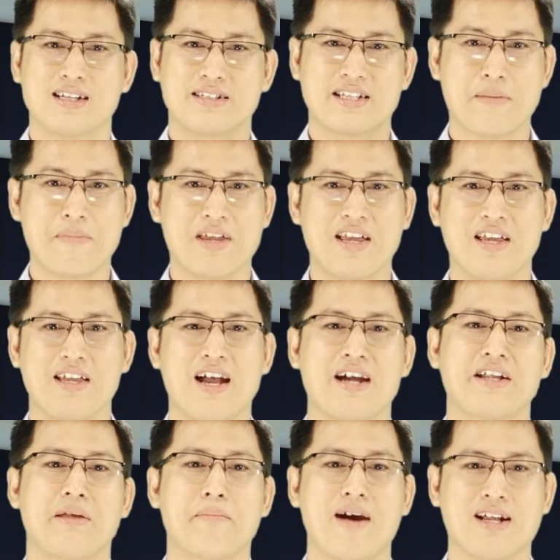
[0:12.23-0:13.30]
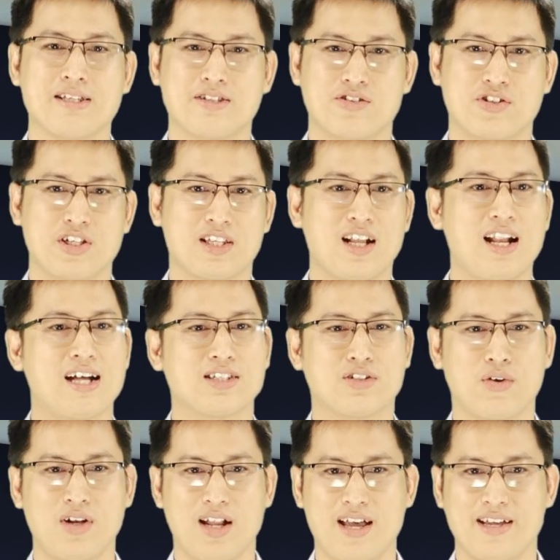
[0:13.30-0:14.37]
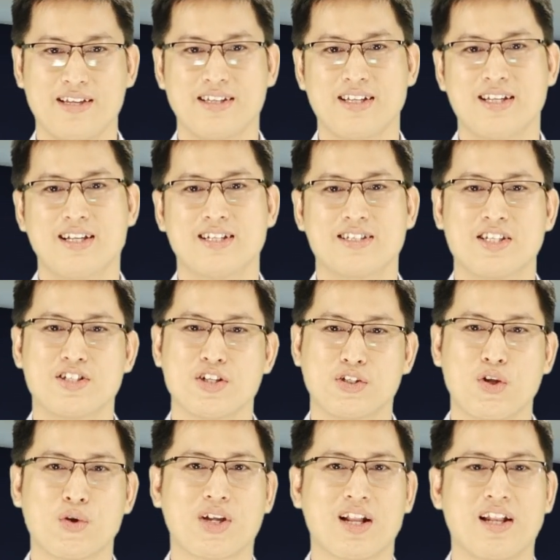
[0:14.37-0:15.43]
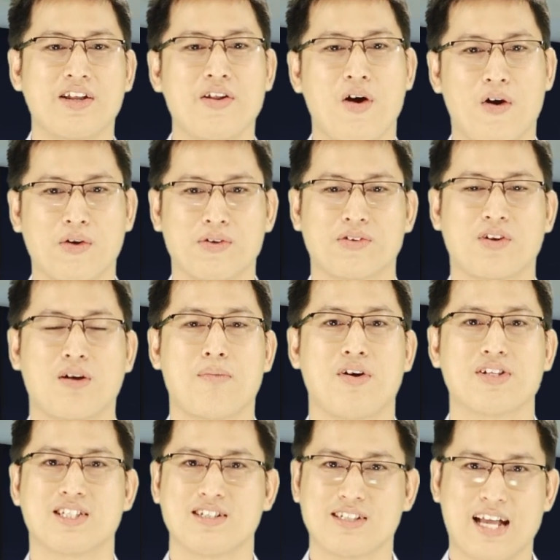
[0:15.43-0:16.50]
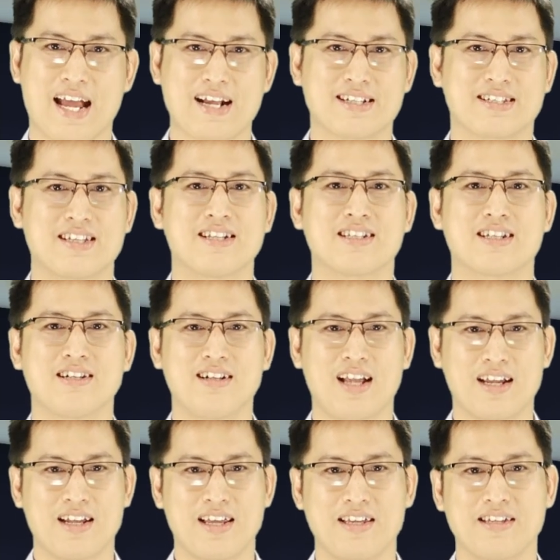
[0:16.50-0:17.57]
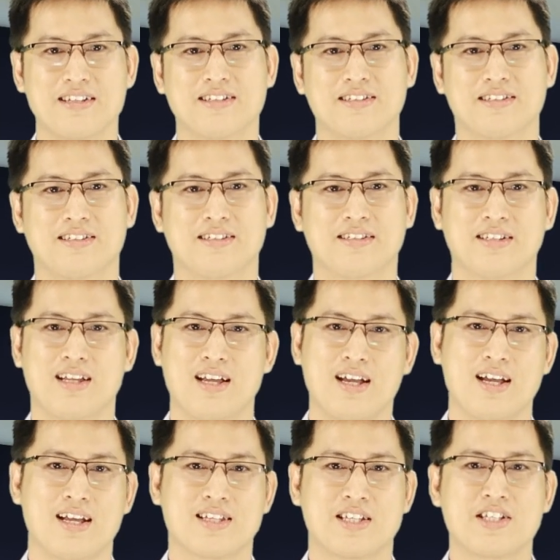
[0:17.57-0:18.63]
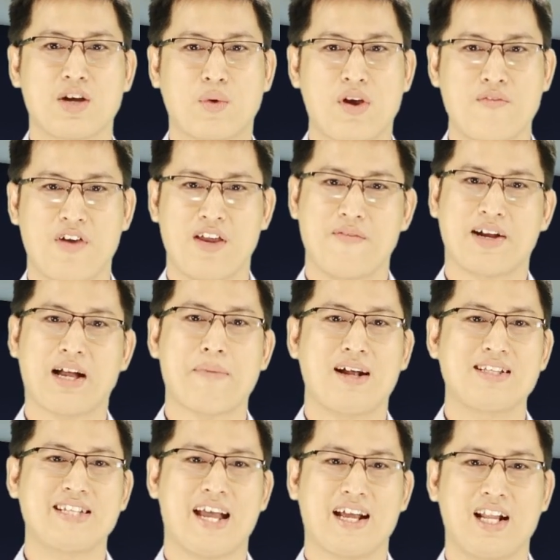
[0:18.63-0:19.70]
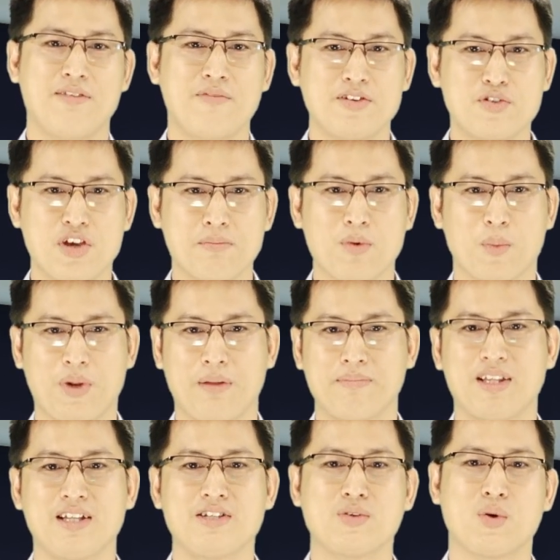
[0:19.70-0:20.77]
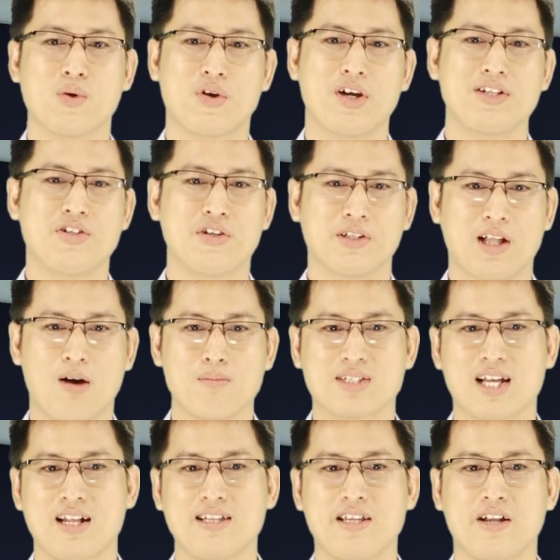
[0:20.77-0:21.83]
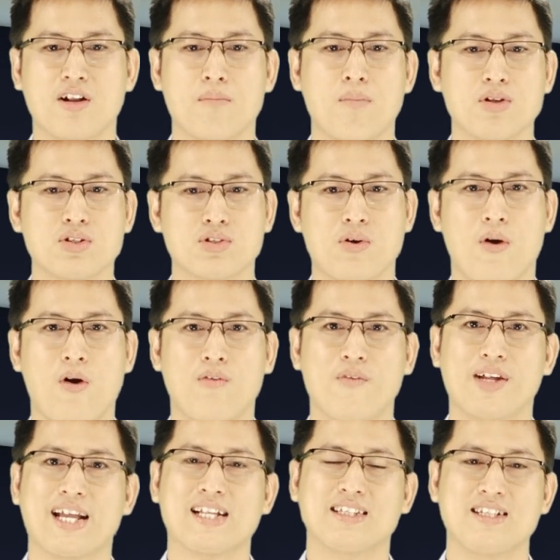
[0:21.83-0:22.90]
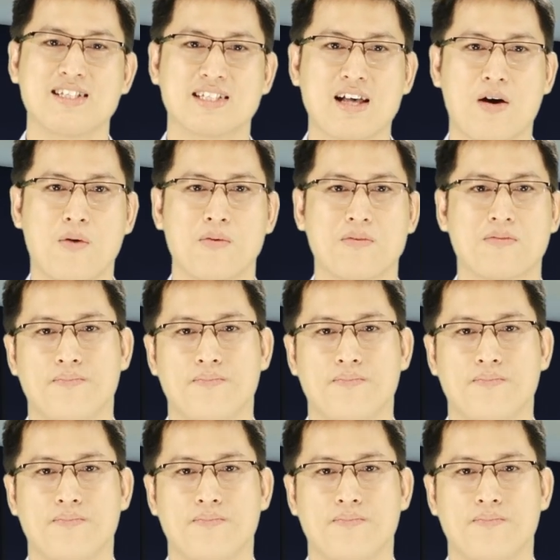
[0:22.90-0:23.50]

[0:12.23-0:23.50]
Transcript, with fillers: Demihi animas chetela tonle, xin cho tôi các linh hồn, còn mọi sự khác xin cứ lấy đi. Xin chào quý vị và các bạn trẻ đến với chuyên mục điểm tin của kênh truyền thông Salesian Don Bosco với các tin sau.